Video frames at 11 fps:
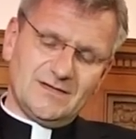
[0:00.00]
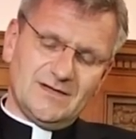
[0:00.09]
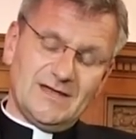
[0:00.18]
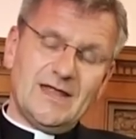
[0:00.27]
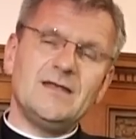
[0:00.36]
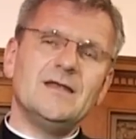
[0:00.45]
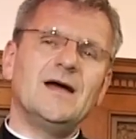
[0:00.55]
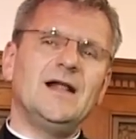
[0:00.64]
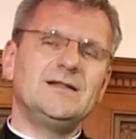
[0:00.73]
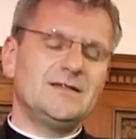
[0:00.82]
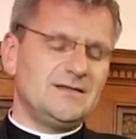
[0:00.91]
in Händen
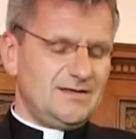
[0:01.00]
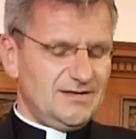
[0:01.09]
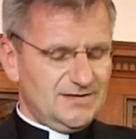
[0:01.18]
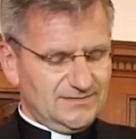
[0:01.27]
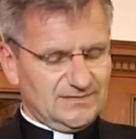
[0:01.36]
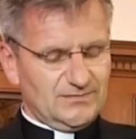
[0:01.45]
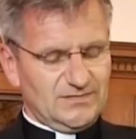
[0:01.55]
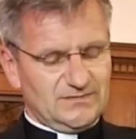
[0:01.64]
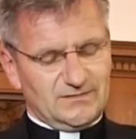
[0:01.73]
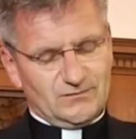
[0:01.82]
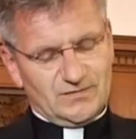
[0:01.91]
halten. Deshalb
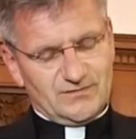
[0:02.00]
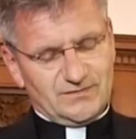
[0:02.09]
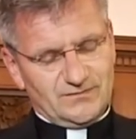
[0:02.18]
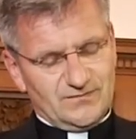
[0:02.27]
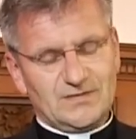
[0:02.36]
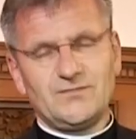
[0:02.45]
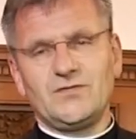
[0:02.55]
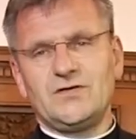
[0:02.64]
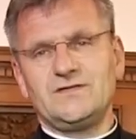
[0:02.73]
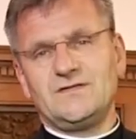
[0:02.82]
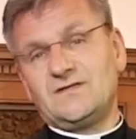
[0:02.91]
ist das so etwas
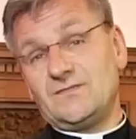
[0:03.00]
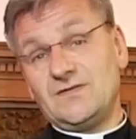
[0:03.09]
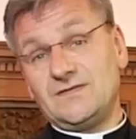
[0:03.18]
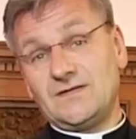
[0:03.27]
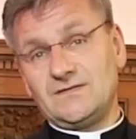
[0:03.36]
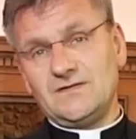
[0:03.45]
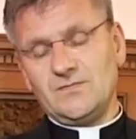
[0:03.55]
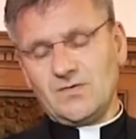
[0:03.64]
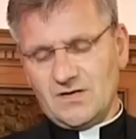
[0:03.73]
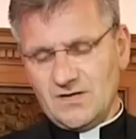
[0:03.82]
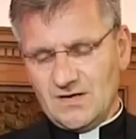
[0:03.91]
Wertvolles, deshalb ist das
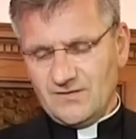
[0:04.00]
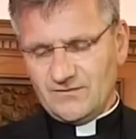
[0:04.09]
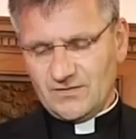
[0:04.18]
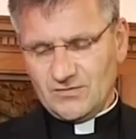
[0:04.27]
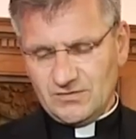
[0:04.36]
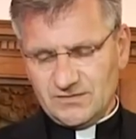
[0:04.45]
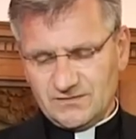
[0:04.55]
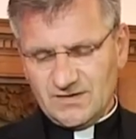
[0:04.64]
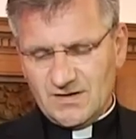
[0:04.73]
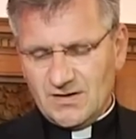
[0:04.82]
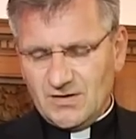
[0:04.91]
Silber vergoldet.
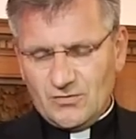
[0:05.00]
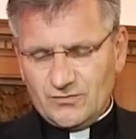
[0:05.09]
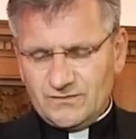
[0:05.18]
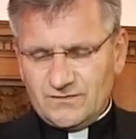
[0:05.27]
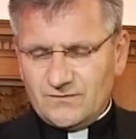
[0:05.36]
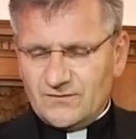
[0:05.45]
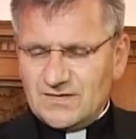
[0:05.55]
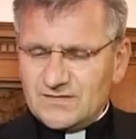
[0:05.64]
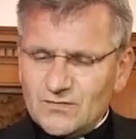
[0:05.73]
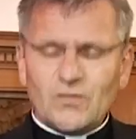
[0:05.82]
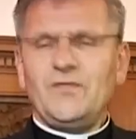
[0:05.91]
Und wenn
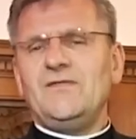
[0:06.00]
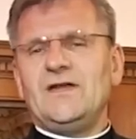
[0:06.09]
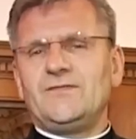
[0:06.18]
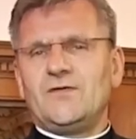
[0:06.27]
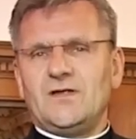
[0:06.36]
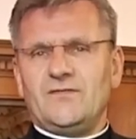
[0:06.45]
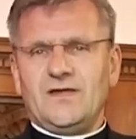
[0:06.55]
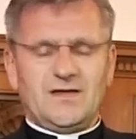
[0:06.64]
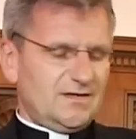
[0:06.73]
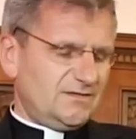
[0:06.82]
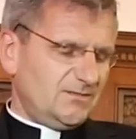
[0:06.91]
es noch viel wertvoller
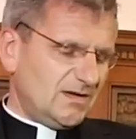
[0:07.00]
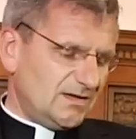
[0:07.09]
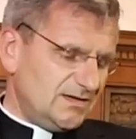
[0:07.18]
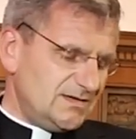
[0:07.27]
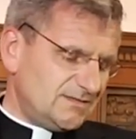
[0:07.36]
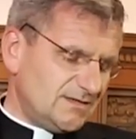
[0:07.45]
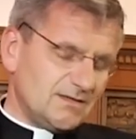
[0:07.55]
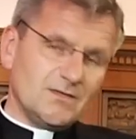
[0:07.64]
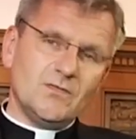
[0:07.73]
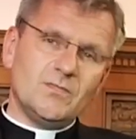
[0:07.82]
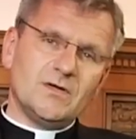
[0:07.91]
wäre, es wäre nichts
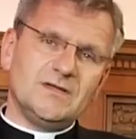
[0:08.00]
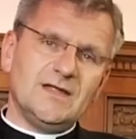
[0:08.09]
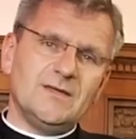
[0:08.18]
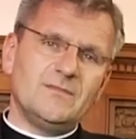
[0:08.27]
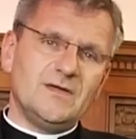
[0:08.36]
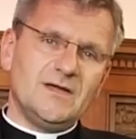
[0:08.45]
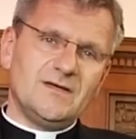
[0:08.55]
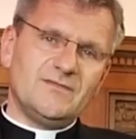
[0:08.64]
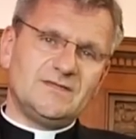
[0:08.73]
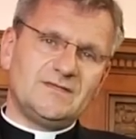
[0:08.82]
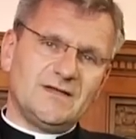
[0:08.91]
gegenüber dem,
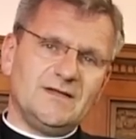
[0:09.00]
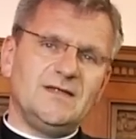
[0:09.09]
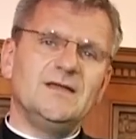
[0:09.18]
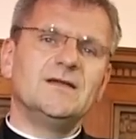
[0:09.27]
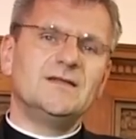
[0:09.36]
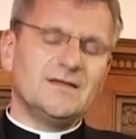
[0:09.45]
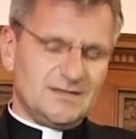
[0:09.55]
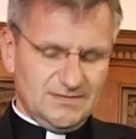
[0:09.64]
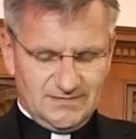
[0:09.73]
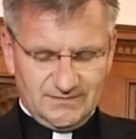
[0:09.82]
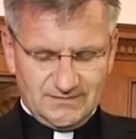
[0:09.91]
was dann hier
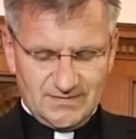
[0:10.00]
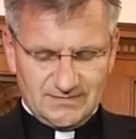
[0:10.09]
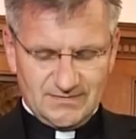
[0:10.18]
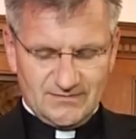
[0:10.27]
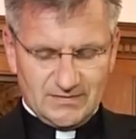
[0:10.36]
drin ist nach der